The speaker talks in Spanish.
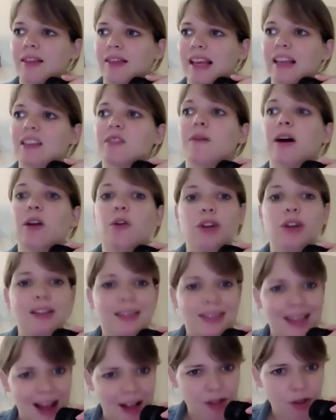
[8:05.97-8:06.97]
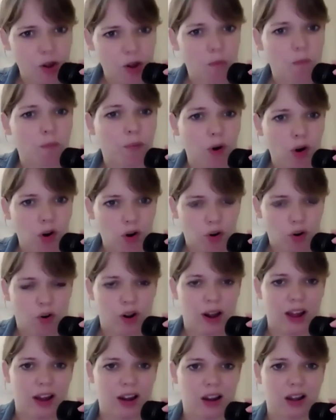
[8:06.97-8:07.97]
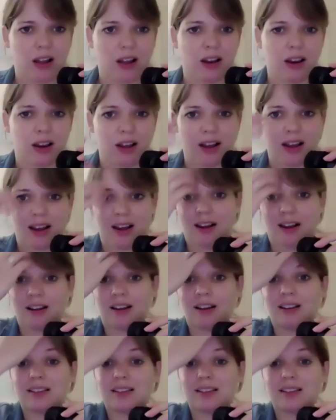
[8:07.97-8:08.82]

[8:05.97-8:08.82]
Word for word: desvalorizando un poco la, la, la,